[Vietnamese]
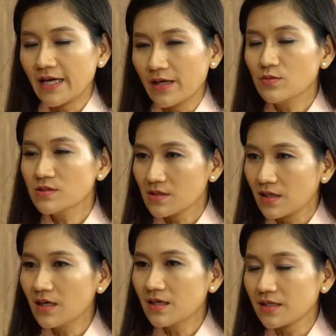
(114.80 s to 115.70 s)
để uống
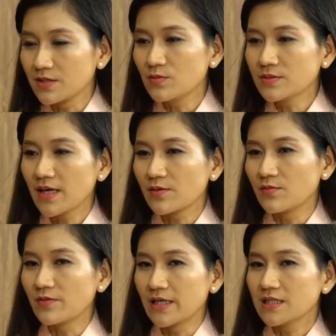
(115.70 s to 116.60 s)
sữa thì chúng ta
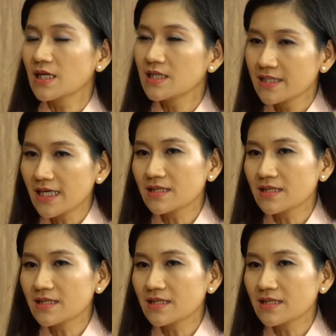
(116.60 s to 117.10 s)
cũng phải cân nhắc